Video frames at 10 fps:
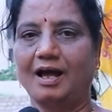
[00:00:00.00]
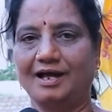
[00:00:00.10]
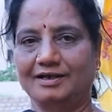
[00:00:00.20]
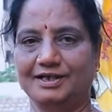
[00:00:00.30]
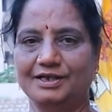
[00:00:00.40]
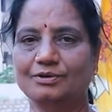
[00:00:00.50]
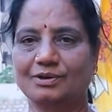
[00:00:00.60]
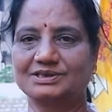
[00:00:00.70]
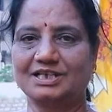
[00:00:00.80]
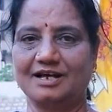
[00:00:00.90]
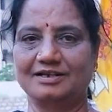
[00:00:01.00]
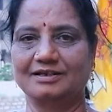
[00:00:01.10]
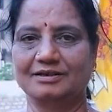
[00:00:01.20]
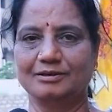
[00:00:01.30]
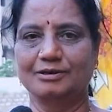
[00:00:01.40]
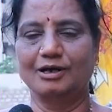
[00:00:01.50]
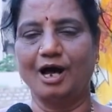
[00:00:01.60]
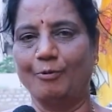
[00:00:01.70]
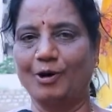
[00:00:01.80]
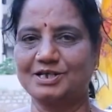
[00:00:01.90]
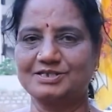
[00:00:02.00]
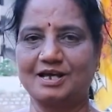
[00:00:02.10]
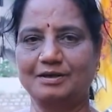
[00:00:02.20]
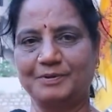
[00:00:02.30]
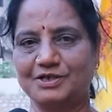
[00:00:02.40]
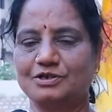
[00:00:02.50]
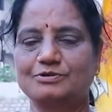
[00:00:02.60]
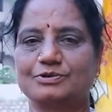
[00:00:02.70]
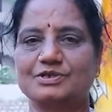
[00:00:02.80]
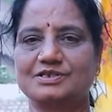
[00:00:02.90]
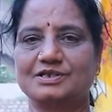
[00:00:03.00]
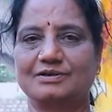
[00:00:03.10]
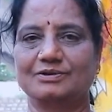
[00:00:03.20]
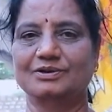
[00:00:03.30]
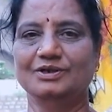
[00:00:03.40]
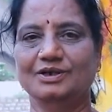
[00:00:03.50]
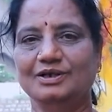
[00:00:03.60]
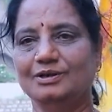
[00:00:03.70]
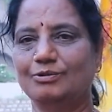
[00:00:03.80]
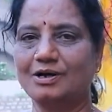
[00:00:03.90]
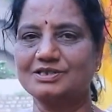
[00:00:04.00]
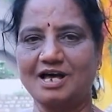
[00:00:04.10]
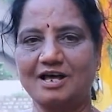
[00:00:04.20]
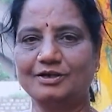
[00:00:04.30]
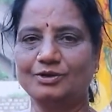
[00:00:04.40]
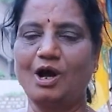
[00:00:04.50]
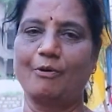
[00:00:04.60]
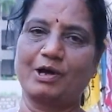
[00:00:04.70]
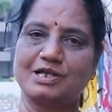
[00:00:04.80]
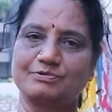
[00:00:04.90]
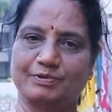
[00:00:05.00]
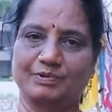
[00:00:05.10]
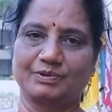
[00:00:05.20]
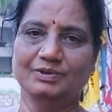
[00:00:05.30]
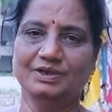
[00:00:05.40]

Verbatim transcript: ఆయన అడిగింది ఒకసారి ఆ ఒక్కసారి ప్రజలు చూసేసారు ఇంకొకసారి అంటూ అవకాశం ఇవ్వరు